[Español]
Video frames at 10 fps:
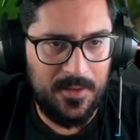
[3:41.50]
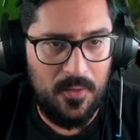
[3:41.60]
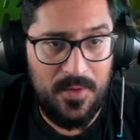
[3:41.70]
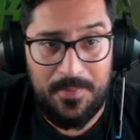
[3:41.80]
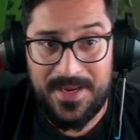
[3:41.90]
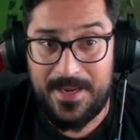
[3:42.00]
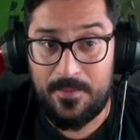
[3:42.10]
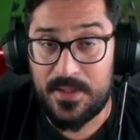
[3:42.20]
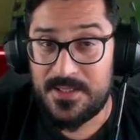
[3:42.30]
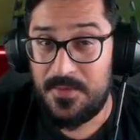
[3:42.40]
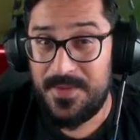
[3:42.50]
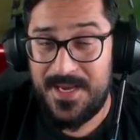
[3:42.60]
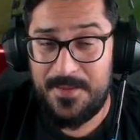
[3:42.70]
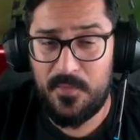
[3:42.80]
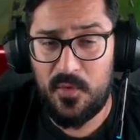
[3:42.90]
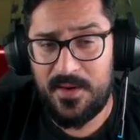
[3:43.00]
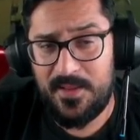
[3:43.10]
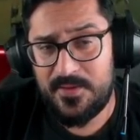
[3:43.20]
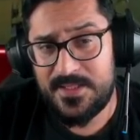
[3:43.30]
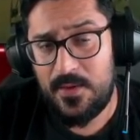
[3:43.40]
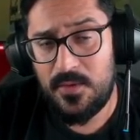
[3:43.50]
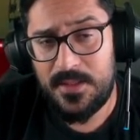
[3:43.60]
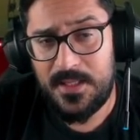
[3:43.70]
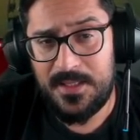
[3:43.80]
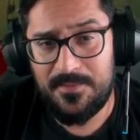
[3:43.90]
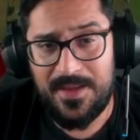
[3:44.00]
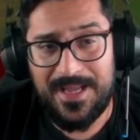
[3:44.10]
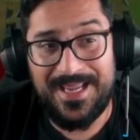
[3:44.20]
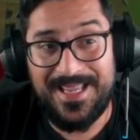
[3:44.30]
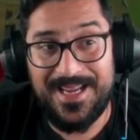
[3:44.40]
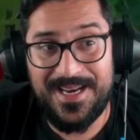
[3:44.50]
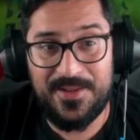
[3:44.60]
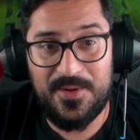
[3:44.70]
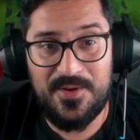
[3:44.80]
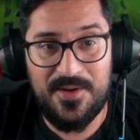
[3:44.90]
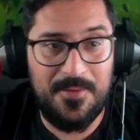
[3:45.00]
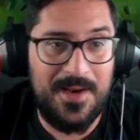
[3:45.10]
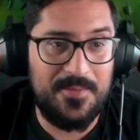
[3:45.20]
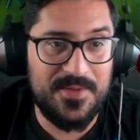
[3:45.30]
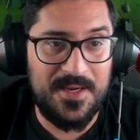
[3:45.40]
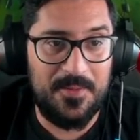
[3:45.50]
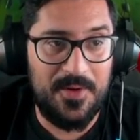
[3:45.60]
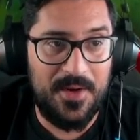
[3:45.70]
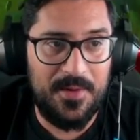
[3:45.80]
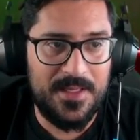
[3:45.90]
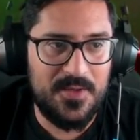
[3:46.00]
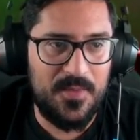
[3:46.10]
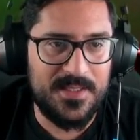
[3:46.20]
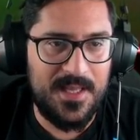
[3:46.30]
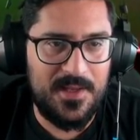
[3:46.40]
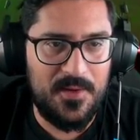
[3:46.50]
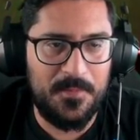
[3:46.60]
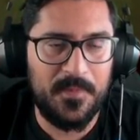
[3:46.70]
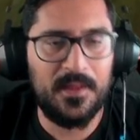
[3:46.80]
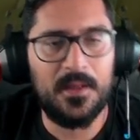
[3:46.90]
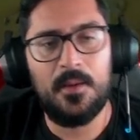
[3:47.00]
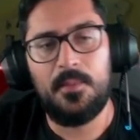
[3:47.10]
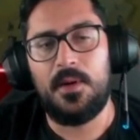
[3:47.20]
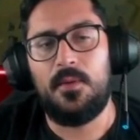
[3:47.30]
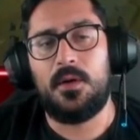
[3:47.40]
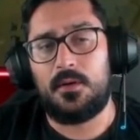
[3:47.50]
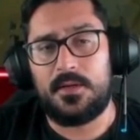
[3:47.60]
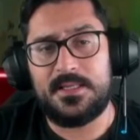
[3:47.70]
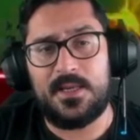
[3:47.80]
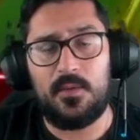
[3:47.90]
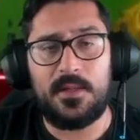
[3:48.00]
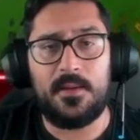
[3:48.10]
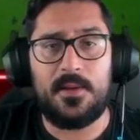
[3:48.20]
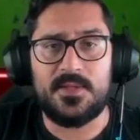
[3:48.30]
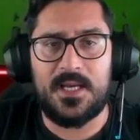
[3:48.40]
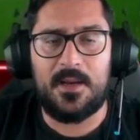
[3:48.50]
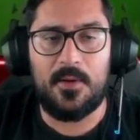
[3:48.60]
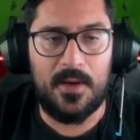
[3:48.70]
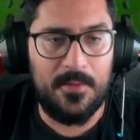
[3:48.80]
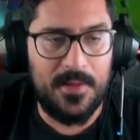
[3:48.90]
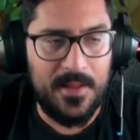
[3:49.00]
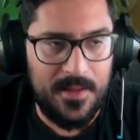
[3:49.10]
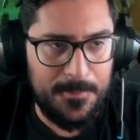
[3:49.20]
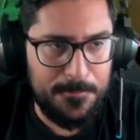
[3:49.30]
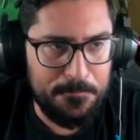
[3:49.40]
Una pena, porque si hubieran guardado esa ulti a que llegaran todos los rivales, pues a lo mejor habría hecho más daño. Pero bueno, con esa ulti habíamos acabado con la vida de...